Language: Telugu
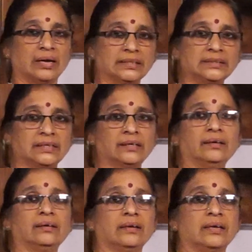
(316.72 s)
అయితే
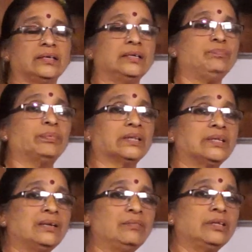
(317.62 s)
ఈ
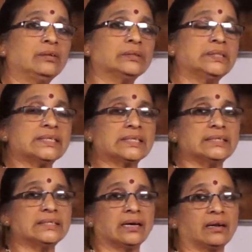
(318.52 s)
పద్దెనిమిది రోజుల
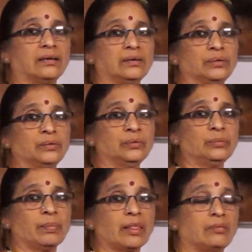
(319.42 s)
సంచారంలోనూ
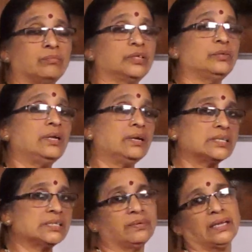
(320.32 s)
మిథున
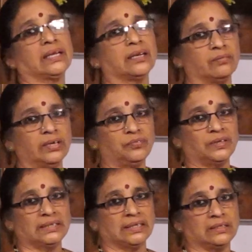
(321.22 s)
రాశి వారికి ఎటువంటి
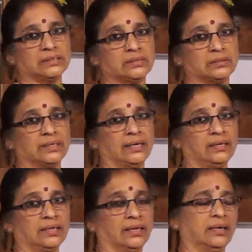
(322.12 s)
ఫలితాలు ఇస్తోంది
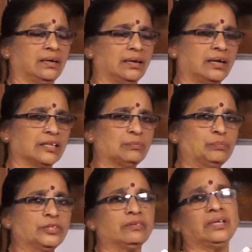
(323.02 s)
అంటే
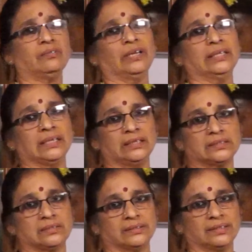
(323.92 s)
అద్భుతమైన ఫలితాలు
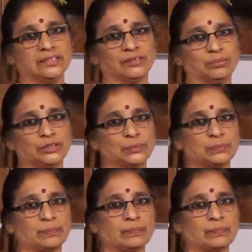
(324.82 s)
ఇస్తోందని చెప్పచ్చు